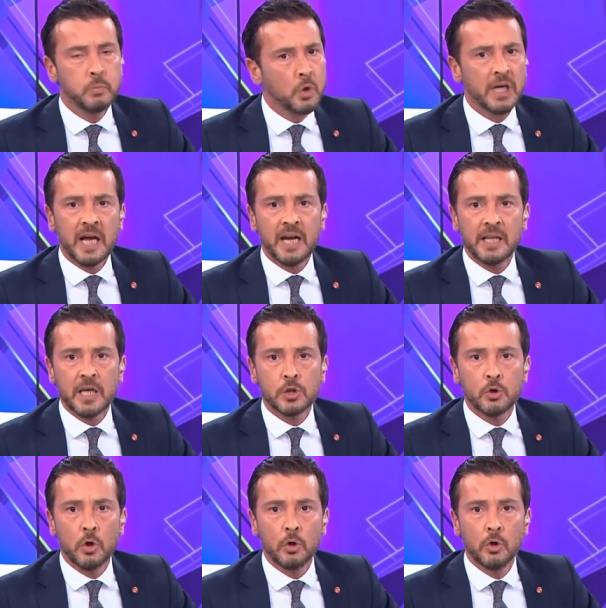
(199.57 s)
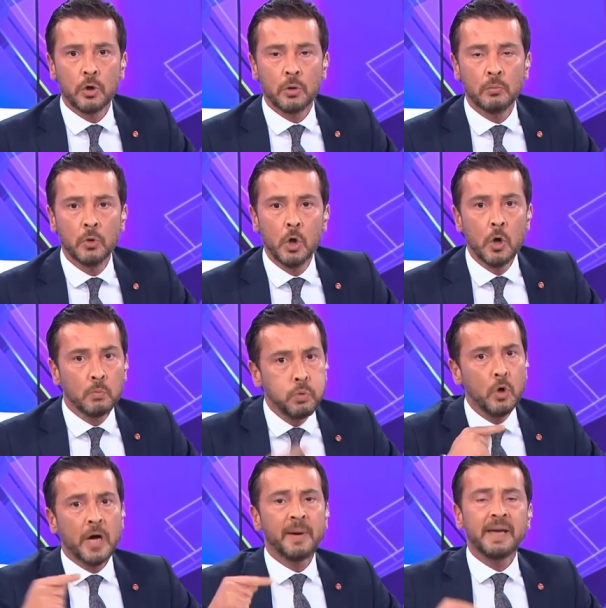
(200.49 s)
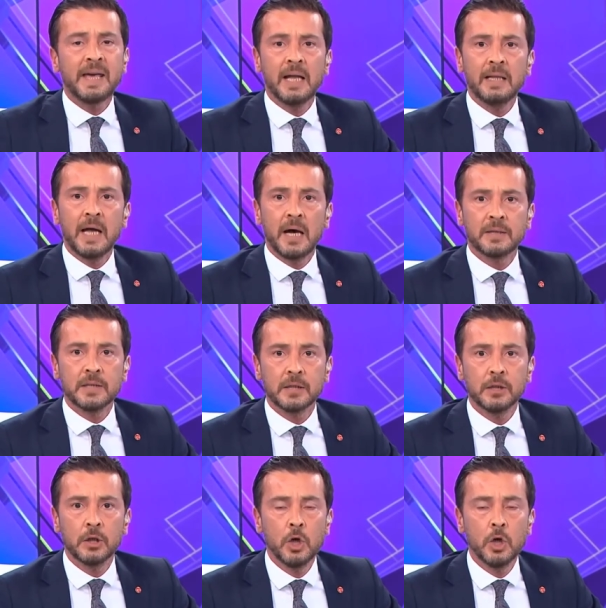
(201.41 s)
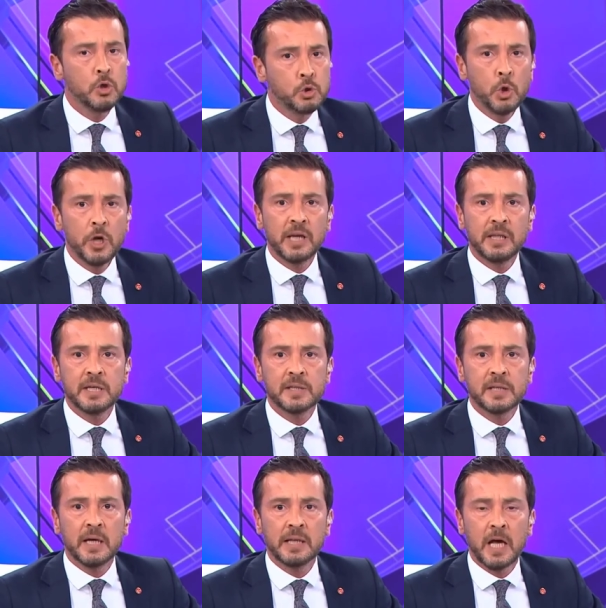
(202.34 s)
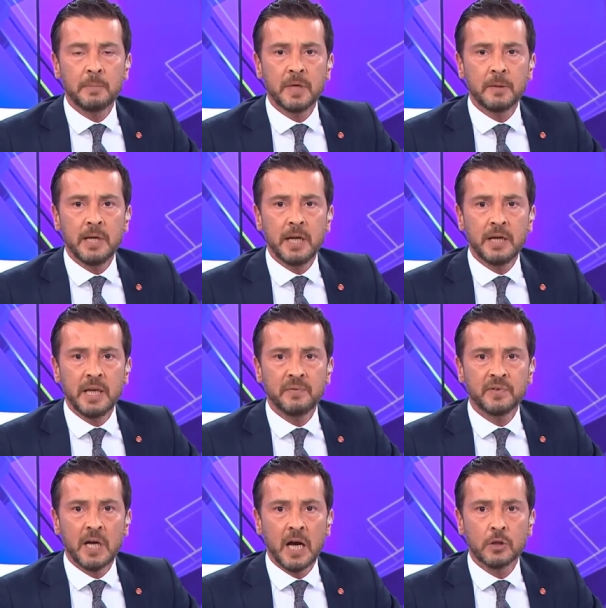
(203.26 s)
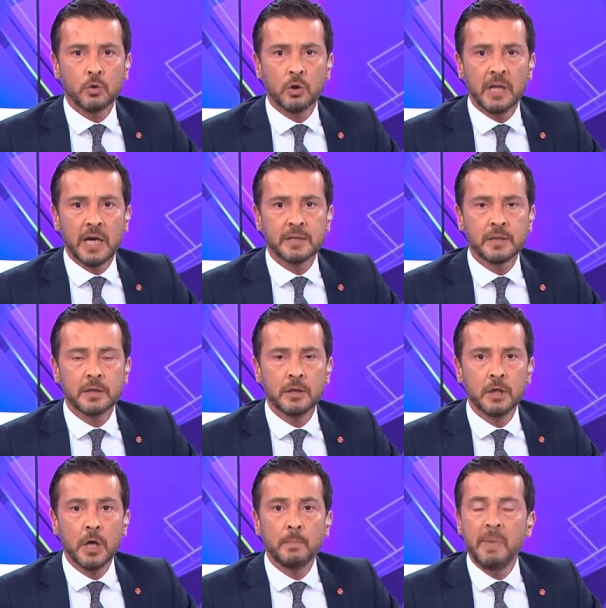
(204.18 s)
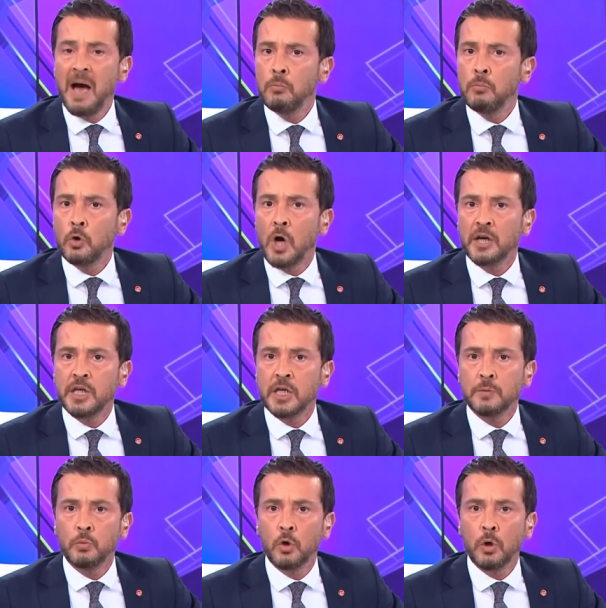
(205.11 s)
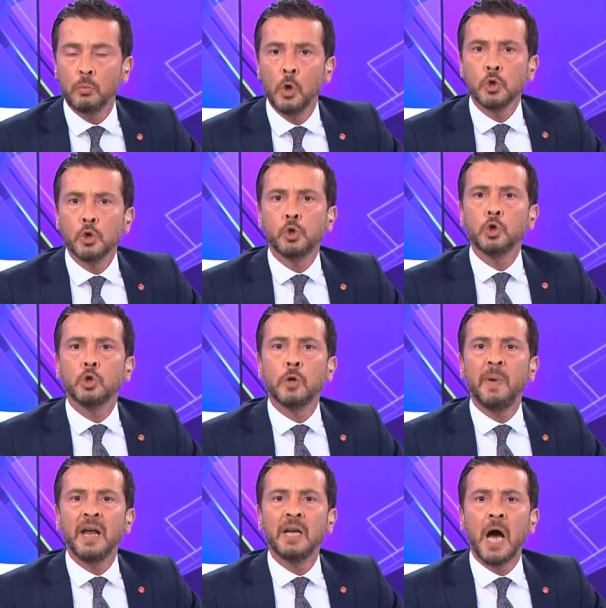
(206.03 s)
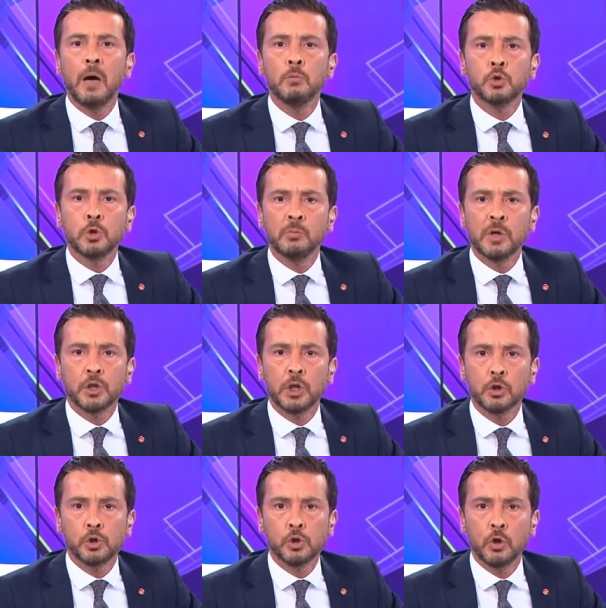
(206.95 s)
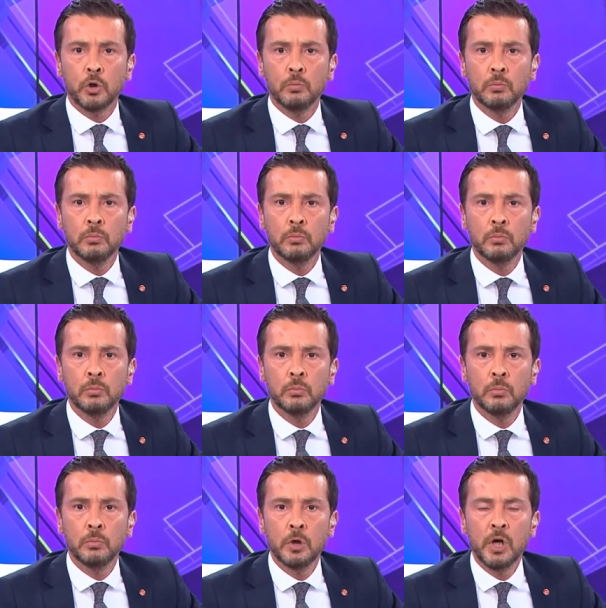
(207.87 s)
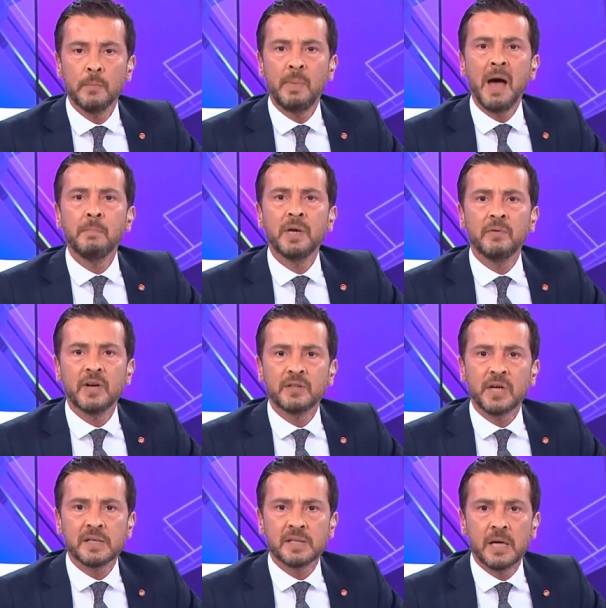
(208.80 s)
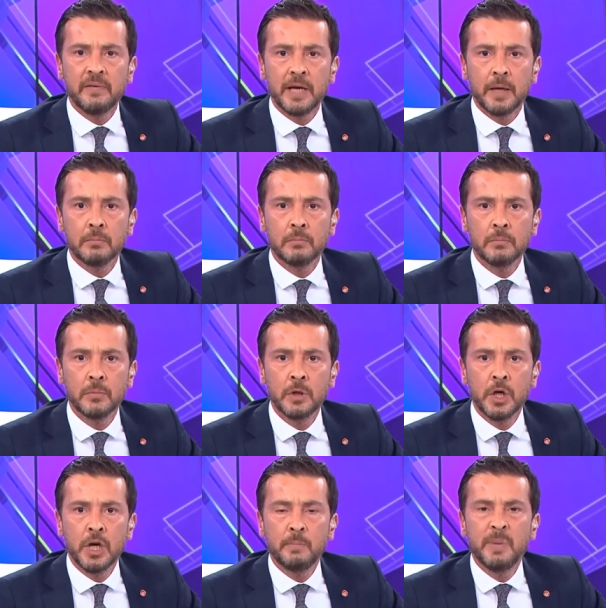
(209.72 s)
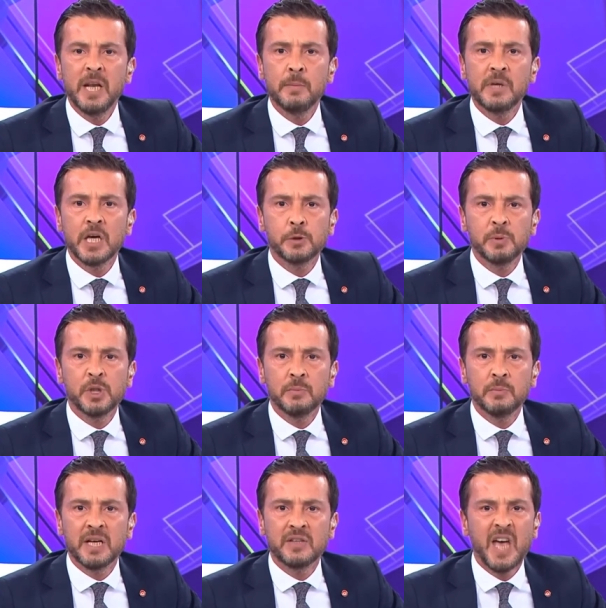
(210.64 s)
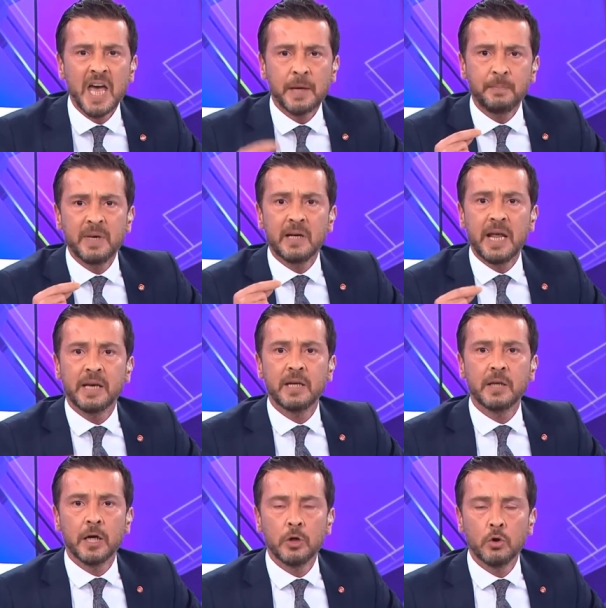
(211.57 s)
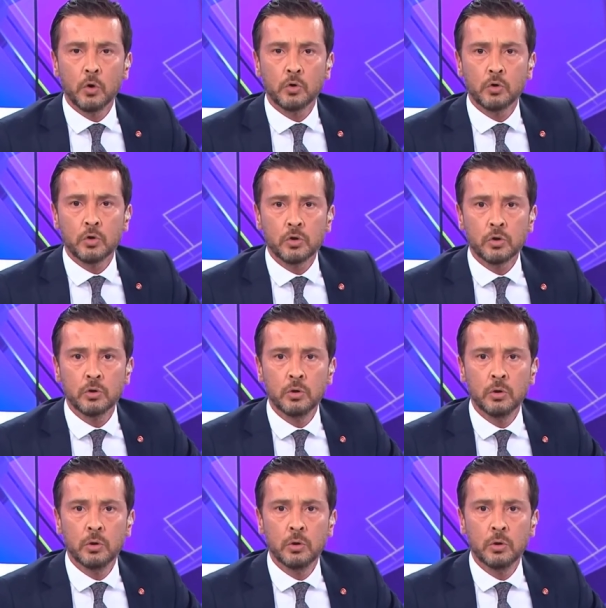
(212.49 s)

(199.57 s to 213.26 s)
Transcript: Bu kadar ne söylüyorum. Burama geldi artık. Sürekli insanlar birbirlerine iftira atıyorlar. Ben bunu hak etmiyorum. Çünkü ben namusumla çalışıyorum. Ben bir vatanseverim. Benim geçmişimde tek bir leke dahi yoktur.